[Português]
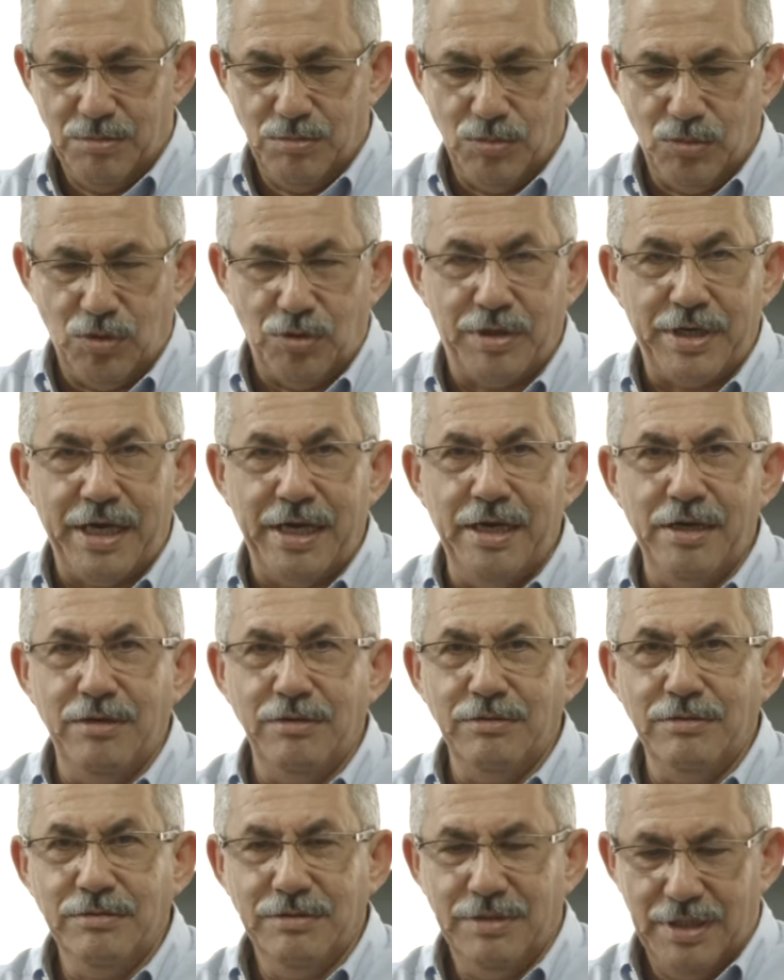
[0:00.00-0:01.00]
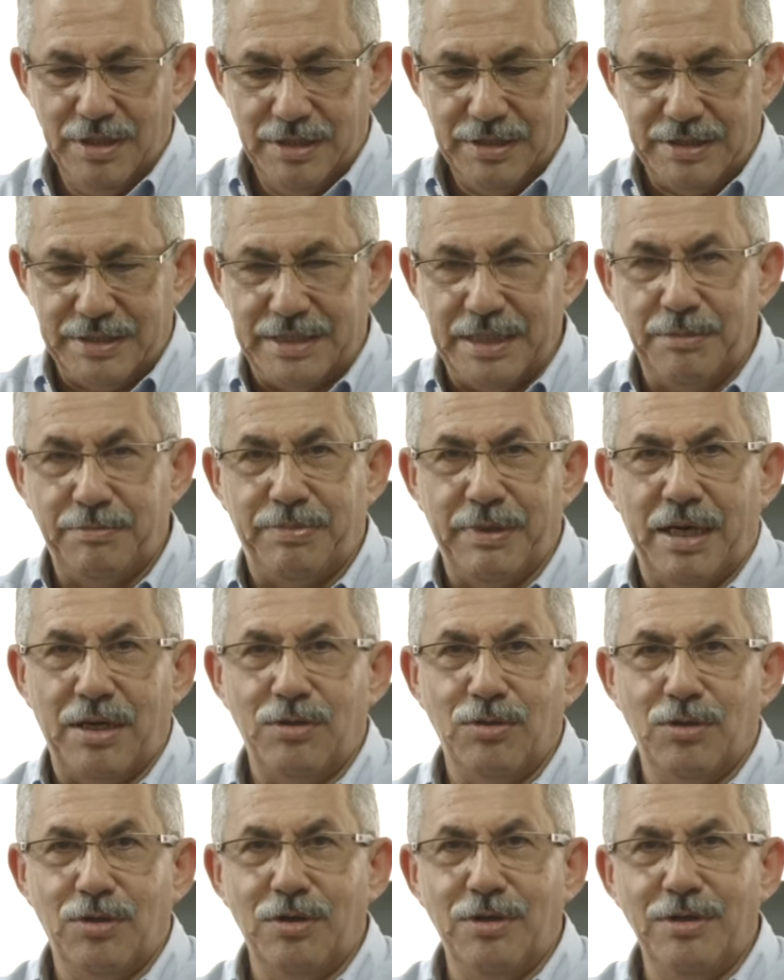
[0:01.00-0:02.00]
Morreu,
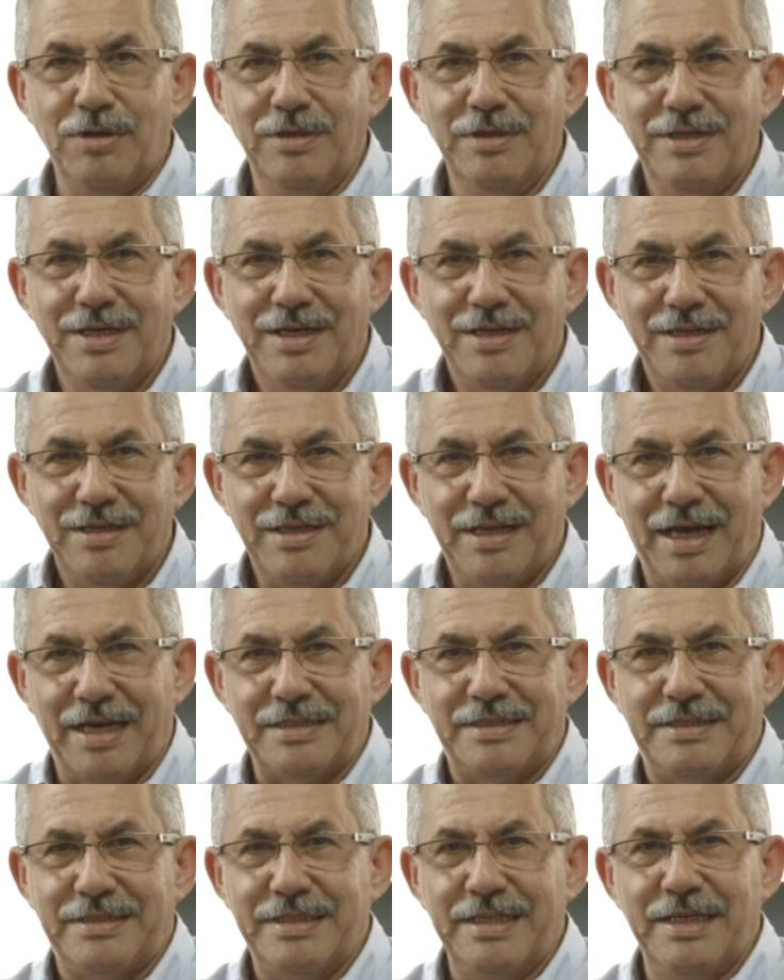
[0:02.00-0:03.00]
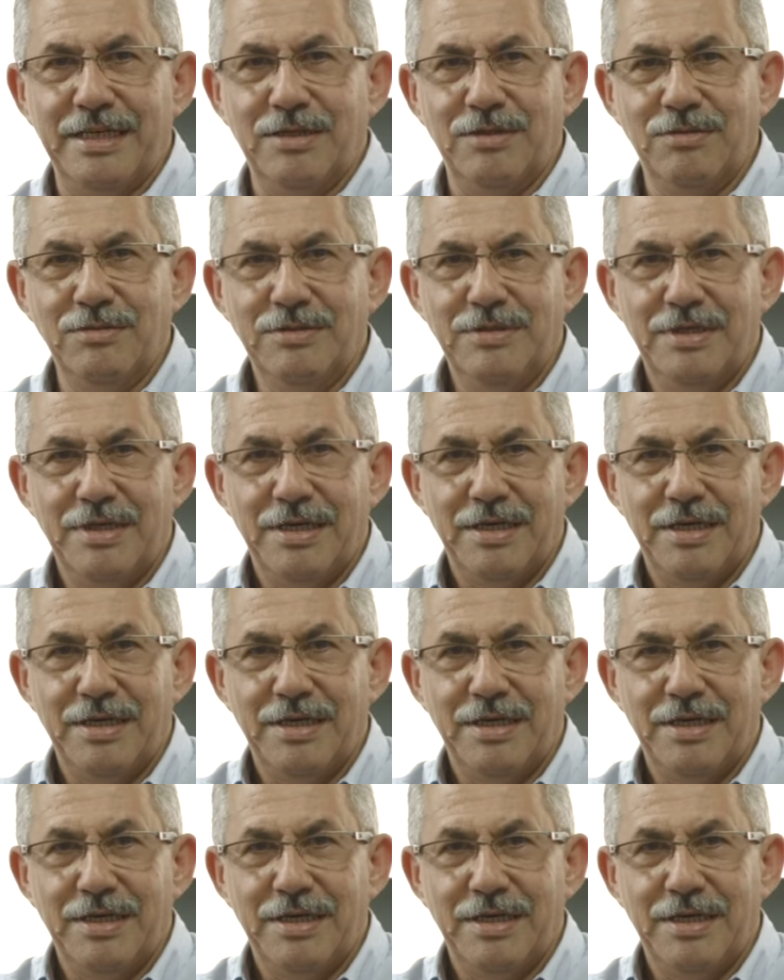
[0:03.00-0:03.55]
separou, nasceu,